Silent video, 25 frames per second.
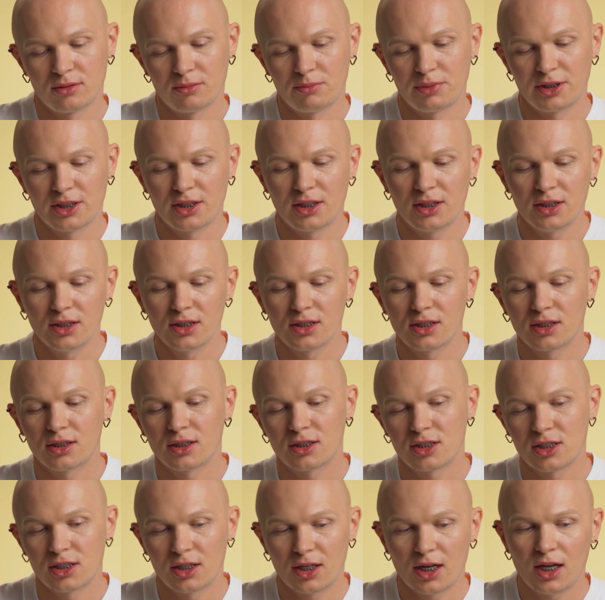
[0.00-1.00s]
Прикиньте,
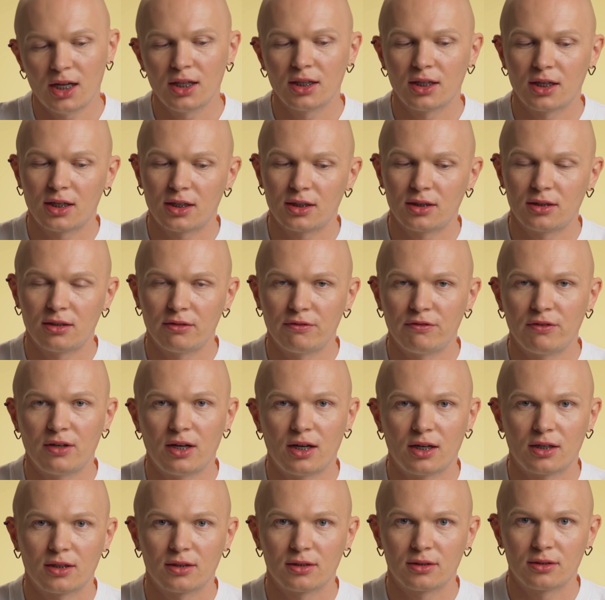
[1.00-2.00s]
это же реально
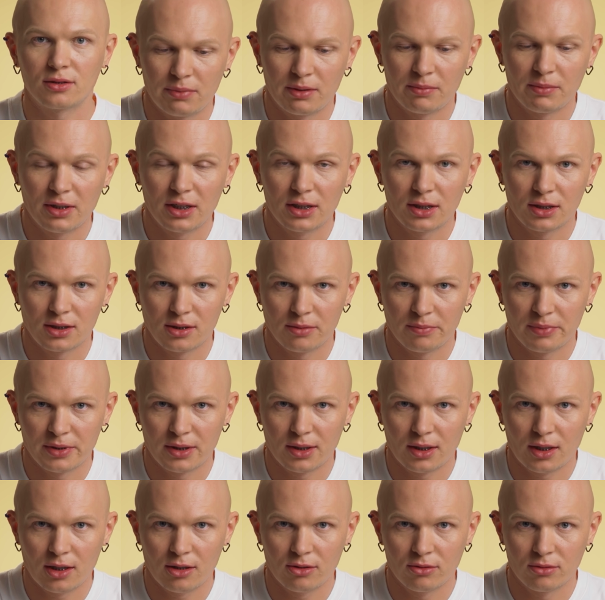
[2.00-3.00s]
артефакт. Помада за
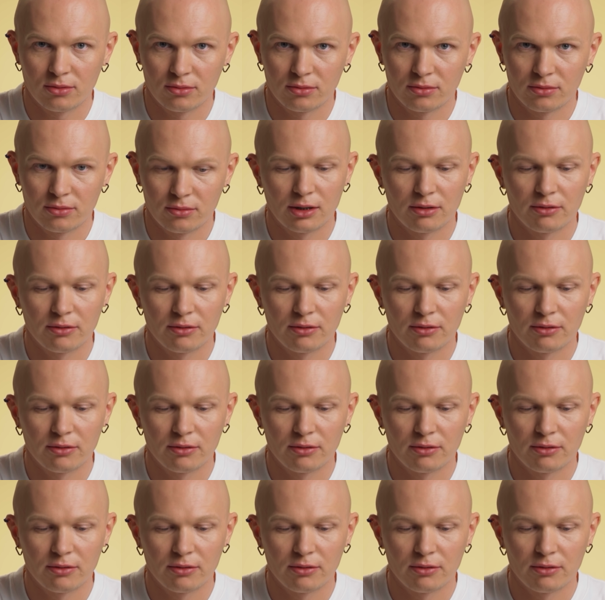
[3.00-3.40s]
пятнаху.